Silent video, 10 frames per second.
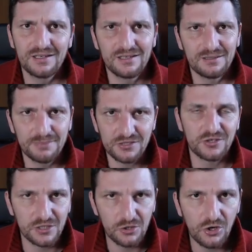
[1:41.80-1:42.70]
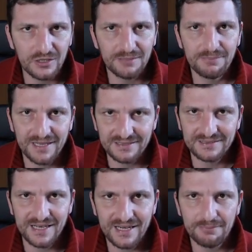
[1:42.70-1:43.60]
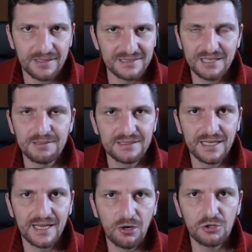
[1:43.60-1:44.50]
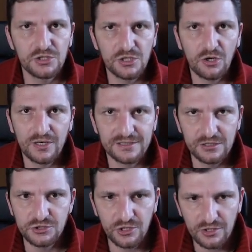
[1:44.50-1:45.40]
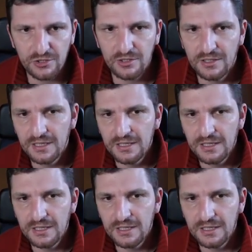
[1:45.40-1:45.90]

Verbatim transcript: eh, persone in coda per entrare praticamente a ogni ora del giorno